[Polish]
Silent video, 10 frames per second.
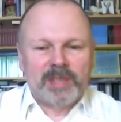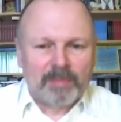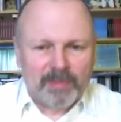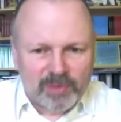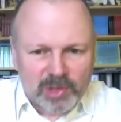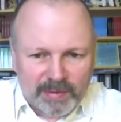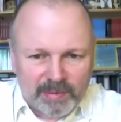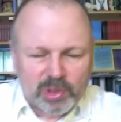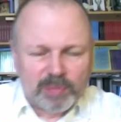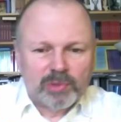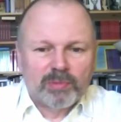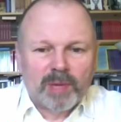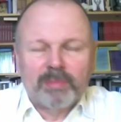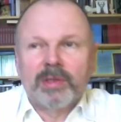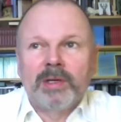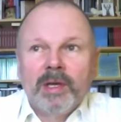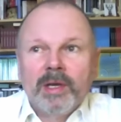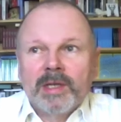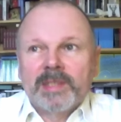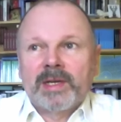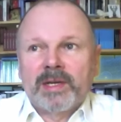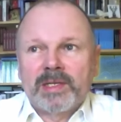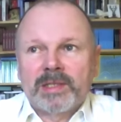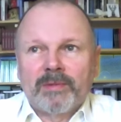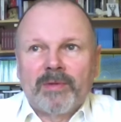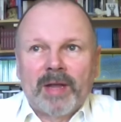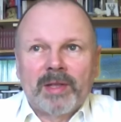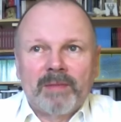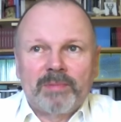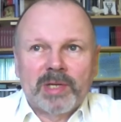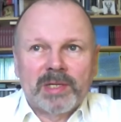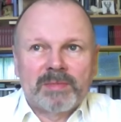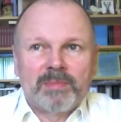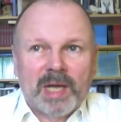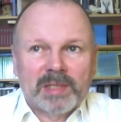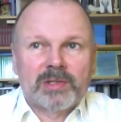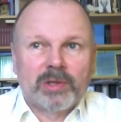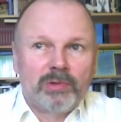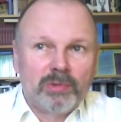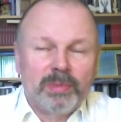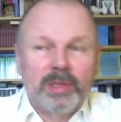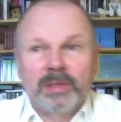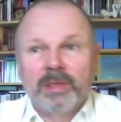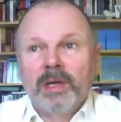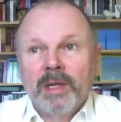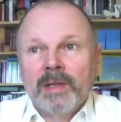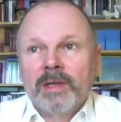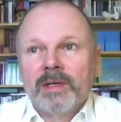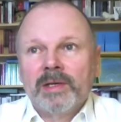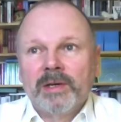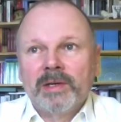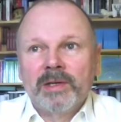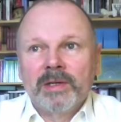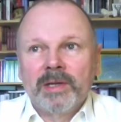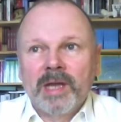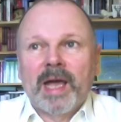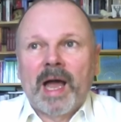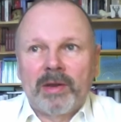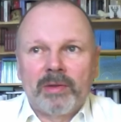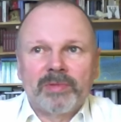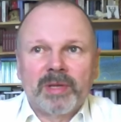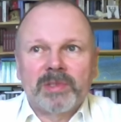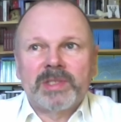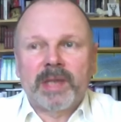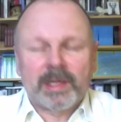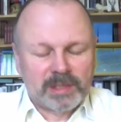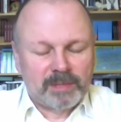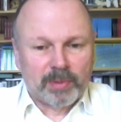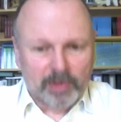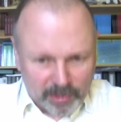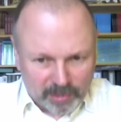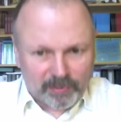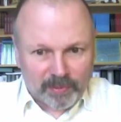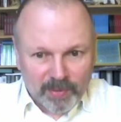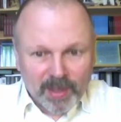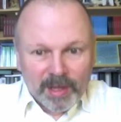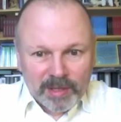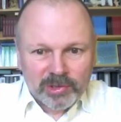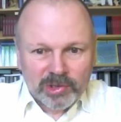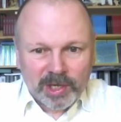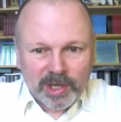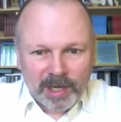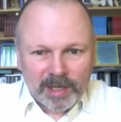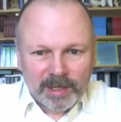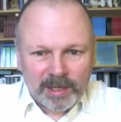Ja powiedziałem, że my tu mamy zarejestrowane przez miasto Lublin e, e, legalną demonstrację pokojową i że